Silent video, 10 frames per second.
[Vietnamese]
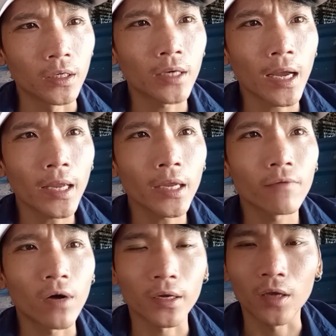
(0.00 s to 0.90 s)
những
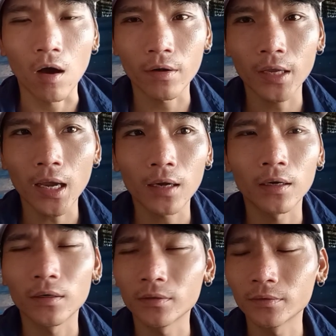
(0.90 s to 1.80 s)
cái vật nhỏ nhất
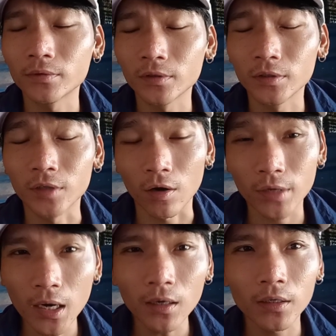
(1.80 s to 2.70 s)

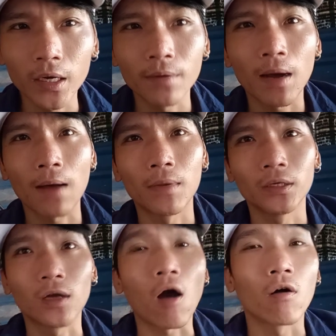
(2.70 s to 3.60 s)
nhỏ nhất khi mà
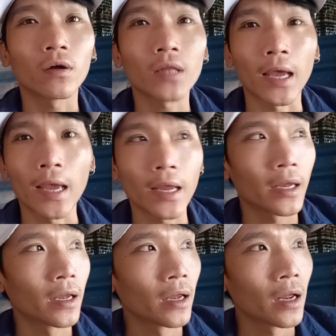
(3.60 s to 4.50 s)
mình còn có
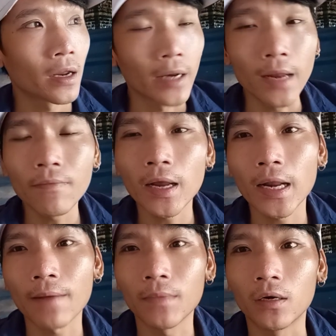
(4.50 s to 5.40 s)
thể đến với
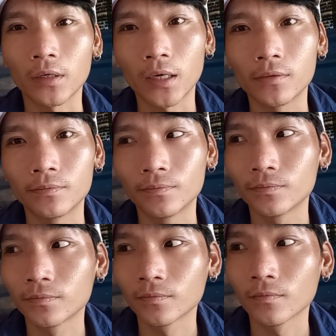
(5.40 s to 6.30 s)
anh em được á
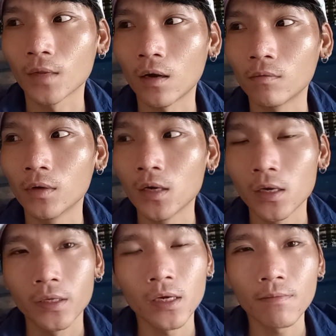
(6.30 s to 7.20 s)
không
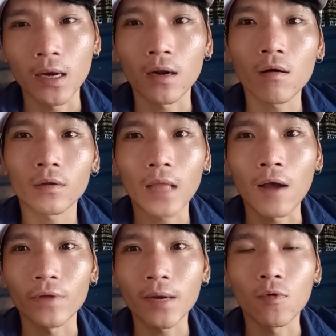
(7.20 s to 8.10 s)
nhưng mà nó
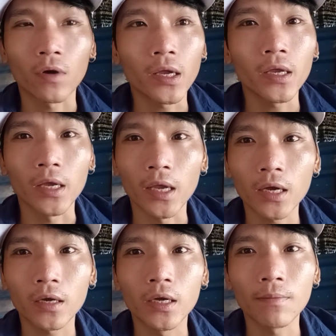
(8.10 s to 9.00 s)
tạo ra một cái ý
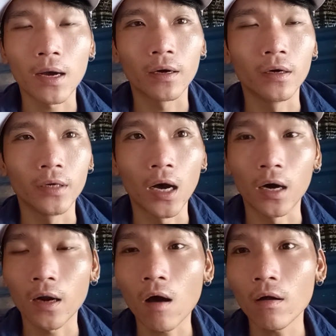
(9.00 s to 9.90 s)
nghĩa khi mà người
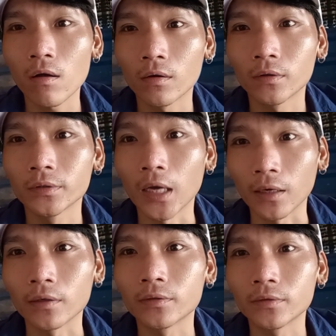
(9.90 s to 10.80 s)
ở đó
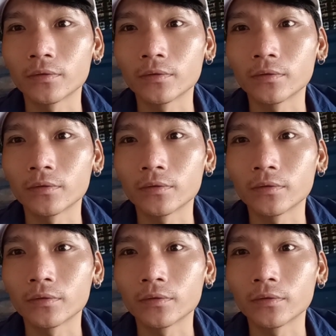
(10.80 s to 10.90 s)
nhận